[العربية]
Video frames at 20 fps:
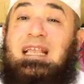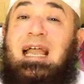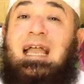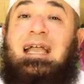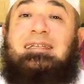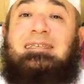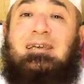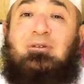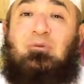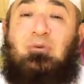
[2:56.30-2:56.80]

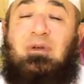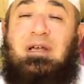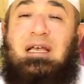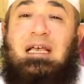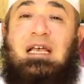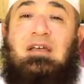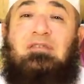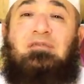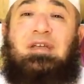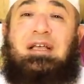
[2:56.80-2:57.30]
تخيلوا
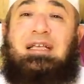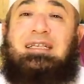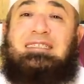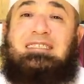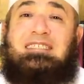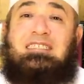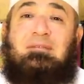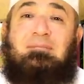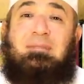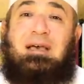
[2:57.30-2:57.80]
في
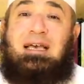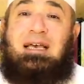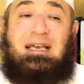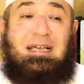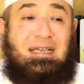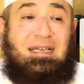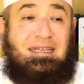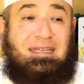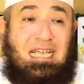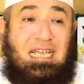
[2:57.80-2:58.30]
عز ما